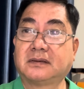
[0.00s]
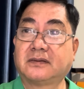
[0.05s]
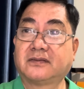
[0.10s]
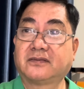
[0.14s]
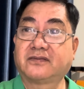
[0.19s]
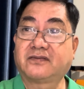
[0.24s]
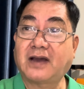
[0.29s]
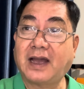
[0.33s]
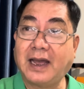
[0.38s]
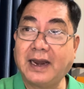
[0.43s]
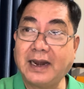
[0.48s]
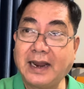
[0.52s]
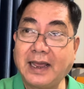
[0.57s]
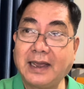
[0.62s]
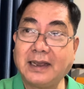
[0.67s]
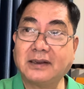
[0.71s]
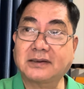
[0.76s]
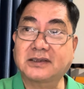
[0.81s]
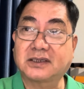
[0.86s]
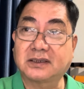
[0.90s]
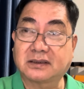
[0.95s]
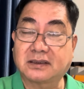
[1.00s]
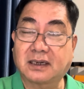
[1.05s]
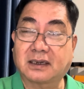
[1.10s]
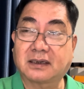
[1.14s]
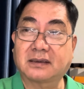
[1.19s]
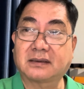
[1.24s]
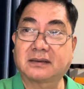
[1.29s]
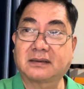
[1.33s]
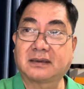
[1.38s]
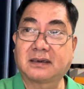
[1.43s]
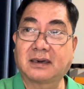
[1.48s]
phá nát sự thật
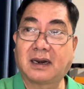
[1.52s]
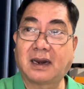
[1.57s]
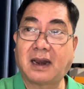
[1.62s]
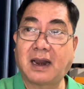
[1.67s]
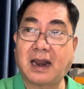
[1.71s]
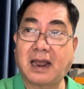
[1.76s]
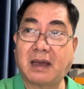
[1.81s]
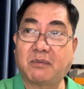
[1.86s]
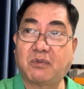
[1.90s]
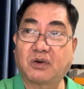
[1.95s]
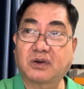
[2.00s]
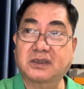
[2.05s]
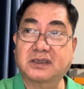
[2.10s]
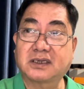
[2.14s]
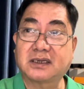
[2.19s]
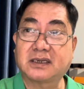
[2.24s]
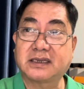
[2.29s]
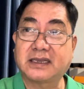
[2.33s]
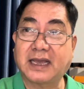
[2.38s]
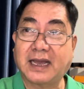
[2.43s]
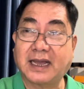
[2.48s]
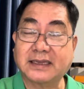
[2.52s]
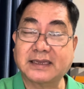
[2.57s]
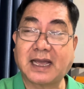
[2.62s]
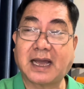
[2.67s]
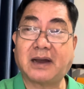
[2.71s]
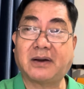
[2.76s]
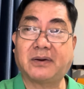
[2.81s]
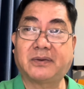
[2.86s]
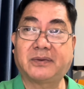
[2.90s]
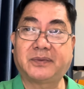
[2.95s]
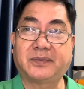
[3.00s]
là một sự giả
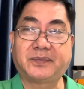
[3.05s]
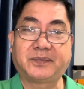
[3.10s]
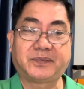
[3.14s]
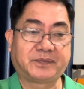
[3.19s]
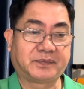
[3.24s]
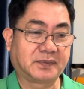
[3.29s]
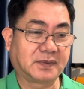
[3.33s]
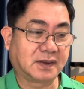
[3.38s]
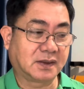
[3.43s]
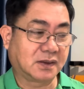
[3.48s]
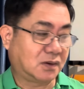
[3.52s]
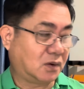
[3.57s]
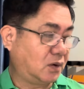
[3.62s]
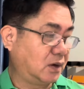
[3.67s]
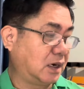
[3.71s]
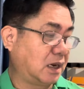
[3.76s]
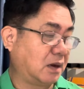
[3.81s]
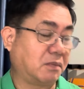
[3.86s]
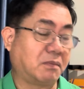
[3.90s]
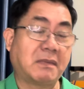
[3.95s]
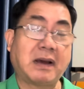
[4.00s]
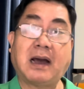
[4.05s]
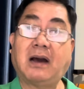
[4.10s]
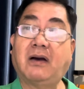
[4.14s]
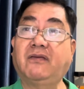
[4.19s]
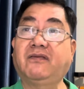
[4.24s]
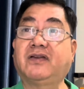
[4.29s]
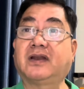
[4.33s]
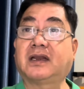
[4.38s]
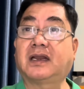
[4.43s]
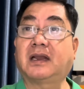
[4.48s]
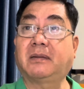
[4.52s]
tạo tôi đọc báo
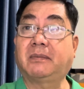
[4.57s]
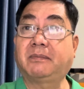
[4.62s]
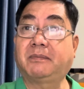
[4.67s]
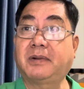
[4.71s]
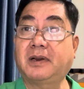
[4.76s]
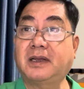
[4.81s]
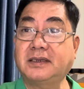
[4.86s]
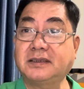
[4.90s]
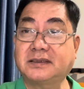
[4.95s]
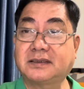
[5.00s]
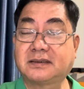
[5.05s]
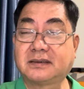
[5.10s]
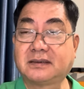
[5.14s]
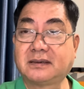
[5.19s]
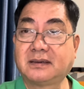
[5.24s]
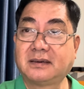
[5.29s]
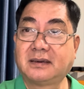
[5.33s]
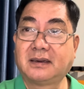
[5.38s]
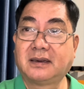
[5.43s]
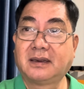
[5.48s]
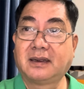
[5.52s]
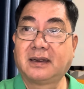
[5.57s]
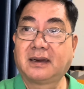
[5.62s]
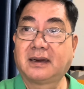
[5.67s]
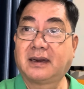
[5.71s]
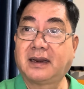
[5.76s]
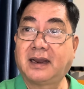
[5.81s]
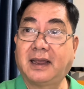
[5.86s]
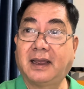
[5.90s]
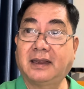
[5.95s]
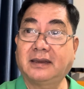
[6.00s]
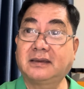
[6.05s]
Việt Nam Plus
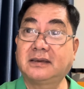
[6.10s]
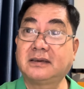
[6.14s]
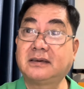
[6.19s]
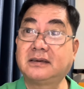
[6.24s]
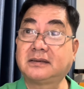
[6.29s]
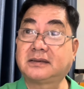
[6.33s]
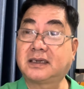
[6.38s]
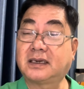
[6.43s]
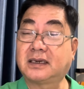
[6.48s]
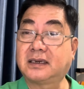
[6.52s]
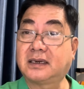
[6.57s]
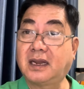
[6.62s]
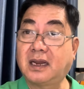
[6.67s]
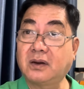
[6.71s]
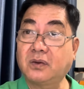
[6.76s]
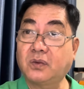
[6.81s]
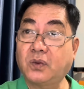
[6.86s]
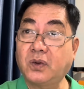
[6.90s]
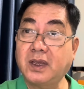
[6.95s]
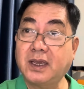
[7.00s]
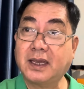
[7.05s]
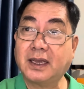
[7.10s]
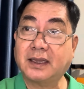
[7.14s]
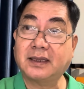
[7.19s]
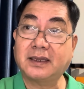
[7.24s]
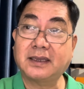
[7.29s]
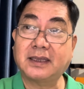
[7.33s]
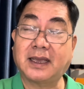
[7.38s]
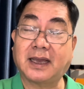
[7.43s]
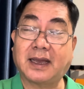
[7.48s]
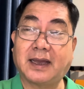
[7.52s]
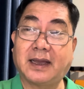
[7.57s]
để tường trình đến quý khán
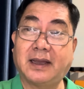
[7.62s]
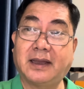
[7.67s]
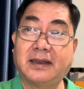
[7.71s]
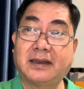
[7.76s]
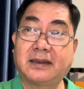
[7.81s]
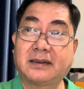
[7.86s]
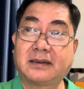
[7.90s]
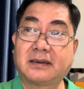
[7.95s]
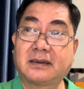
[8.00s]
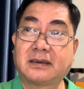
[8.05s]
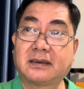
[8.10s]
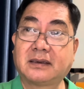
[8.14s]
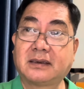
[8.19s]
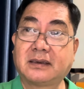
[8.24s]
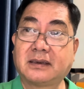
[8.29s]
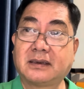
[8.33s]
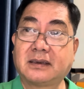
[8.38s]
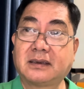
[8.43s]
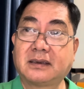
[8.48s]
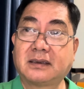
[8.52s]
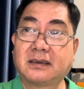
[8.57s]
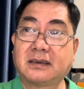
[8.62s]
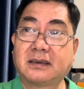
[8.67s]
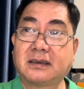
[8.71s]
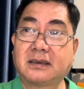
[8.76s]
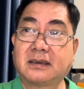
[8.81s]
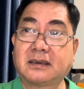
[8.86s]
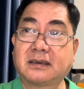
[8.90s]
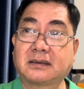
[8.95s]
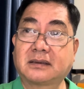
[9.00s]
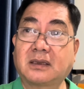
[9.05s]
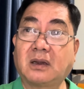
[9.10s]
giả
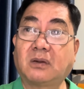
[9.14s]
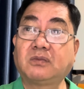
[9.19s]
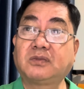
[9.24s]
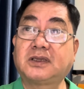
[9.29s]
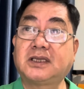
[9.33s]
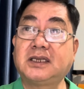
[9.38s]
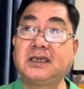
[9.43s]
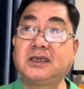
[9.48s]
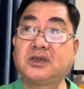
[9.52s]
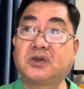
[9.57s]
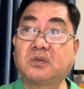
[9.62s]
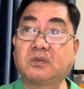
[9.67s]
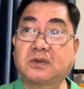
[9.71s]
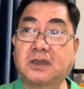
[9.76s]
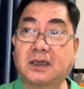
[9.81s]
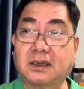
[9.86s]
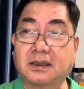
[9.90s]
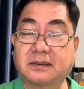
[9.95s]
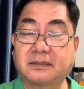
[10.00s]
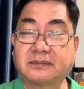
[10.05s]
thông tin trung thực